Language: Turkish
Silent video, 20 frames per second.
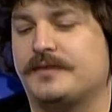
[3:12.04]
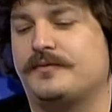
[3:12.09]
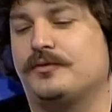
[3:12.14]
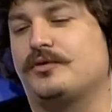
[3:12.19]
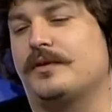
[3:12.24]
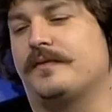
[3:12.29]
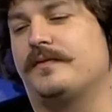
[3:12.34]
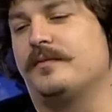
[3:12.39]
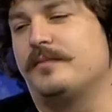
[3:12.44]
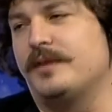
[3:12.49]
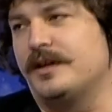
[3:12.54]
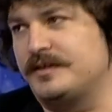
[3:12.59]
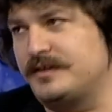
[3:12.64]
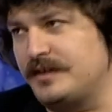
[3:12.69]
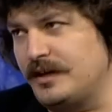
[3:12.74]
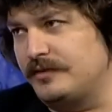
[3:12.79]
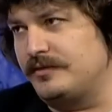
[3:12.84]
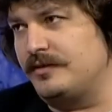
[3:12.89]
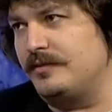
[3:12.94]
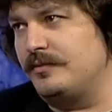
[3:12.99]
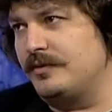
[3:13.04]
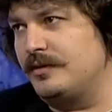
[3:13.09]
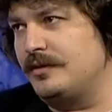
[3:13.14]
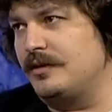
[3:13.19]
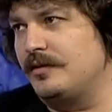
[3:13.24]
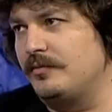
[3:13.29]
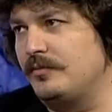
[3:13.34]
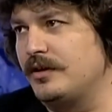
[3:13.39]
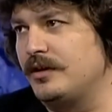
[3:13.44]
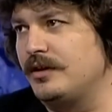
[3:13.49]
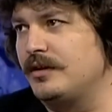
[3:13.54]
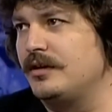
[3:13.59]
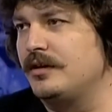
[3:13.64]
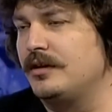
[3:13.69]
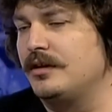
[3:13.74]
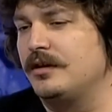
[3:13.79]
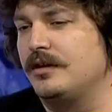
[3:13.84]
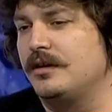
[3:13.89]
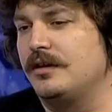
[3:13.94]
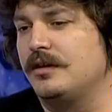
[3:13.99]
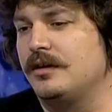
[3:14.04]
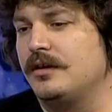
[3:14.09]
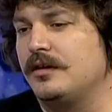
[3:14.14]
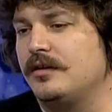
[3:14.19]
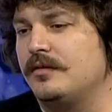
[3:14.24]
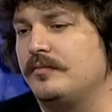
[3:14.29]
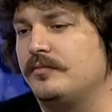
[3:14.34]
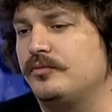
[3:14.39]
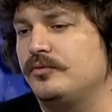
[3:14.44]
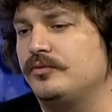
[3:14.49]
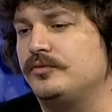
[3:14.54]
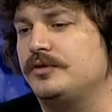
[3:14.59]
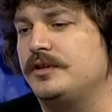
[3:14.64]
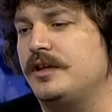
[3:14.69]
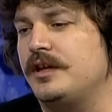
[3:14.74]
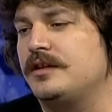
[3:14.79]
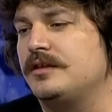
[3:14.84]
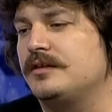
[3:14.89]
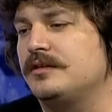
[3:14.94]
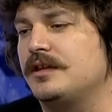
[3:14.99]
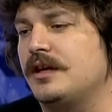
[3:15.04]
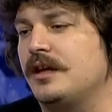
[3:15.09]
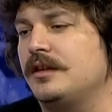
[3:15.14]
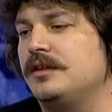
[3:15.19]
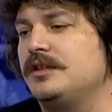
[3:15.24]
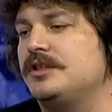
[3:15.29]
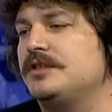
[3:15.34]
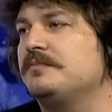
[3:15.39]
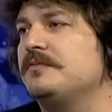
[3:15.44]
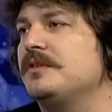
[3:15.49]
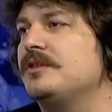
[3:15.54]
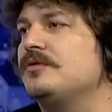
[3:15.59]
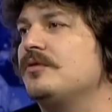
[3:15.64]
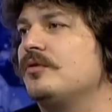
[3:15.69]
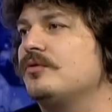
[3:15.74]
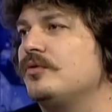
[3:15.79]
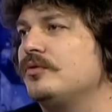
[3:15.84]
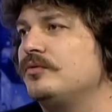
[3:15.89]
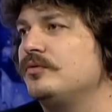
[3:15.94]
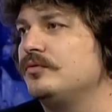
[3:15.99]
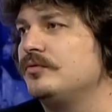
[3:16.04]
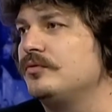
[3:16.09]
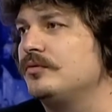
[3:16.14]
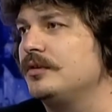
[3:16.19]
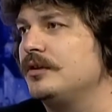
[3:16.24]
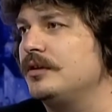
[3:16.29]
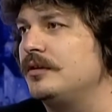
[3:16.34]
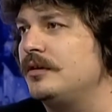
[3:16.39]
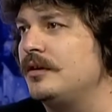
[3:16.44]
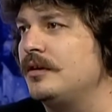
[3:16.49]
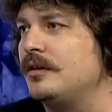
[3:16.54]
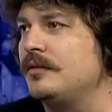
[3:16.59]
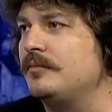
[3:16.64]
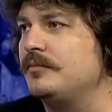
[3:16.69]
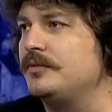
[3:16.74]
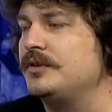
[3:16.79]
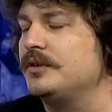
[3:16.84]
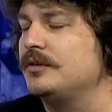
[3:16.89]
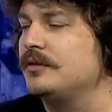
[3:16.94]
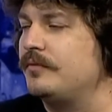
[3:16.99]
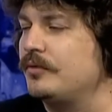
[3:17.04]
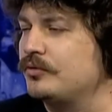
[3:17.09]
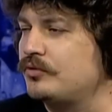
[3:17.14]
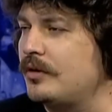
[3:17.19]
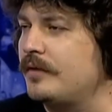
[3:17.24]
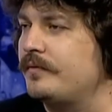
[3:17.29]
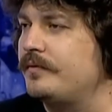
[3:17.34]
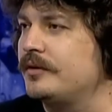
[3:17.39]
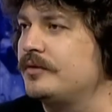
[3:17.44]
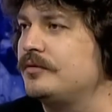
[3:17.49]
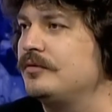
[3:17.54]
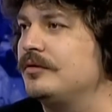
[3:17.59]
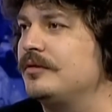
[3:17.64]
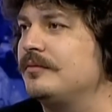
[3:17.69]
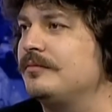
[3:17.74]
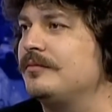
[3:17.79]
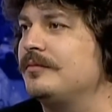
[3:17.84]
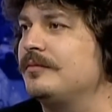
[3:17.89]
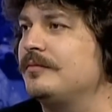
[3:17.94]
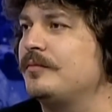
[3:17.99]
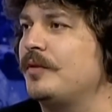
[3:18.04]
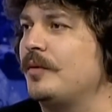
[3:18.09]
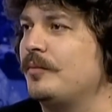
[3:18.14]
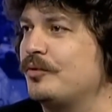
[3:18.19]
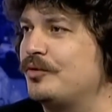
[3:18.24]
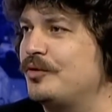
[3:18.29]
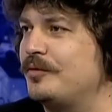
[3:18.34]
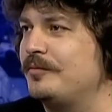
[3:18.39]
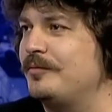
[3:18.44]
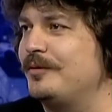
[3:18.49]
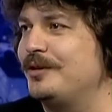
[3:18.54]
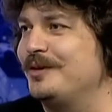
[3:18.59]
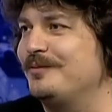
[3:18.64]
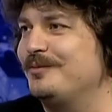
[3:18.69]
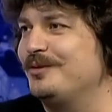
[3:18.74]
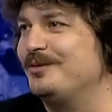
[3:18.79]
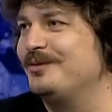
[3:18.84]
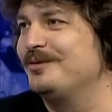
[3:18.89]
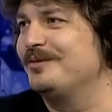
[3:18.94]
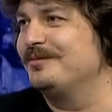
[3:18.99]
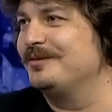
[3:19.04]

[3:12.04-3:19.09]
fotoğraflarım biraz sert tabii ama e, bu şey kendi içimdeki o kötü duyguları bir şekilde fotoğrafla atıyorum. Pamuk gibi bir adam oluyor. Abi